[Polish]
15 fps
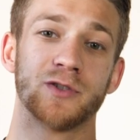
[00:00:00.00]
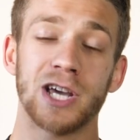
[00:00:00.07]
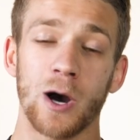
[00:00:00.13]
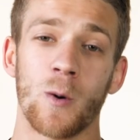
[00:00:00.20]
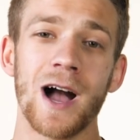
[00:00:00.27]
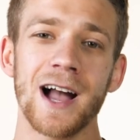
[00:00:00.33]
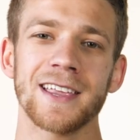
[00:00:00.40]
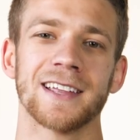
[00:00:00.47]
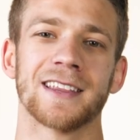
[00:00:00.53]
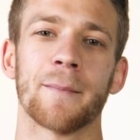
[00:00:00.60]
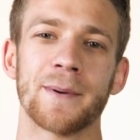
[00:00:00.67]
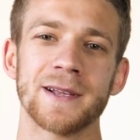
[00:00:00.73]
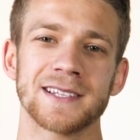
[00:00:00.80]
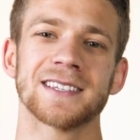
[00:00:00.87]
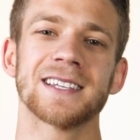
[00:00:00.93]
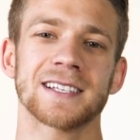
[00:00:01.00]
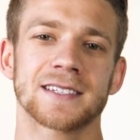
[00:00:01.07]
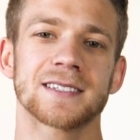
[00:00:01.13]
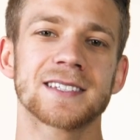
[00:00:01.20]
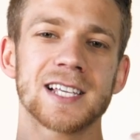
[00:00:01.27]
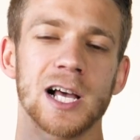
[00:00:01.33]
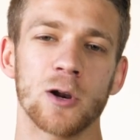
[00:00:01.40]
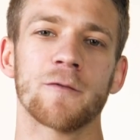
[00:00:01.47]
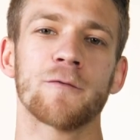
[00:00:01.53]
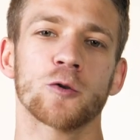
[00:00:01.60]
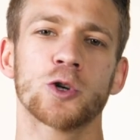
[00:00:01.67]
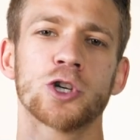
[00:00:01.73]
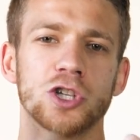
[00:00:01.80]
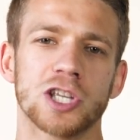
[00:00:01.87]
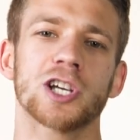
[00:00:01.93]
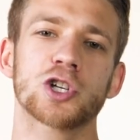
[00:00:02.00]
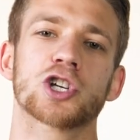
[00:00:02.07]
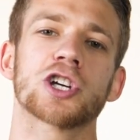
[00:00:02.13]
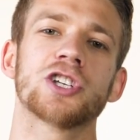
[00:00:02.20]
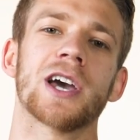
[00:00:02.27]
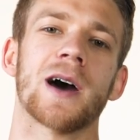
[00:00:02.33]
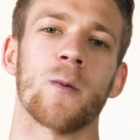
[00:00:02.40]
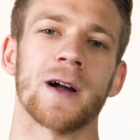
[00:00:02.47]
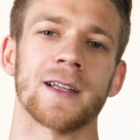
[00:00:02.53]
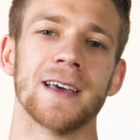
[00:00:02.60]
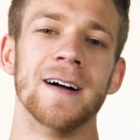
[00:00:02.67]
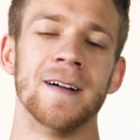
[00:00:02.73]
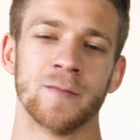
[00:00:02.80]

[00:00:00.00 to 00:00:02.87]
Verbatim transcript: działania napędza nas celowość tychże działań.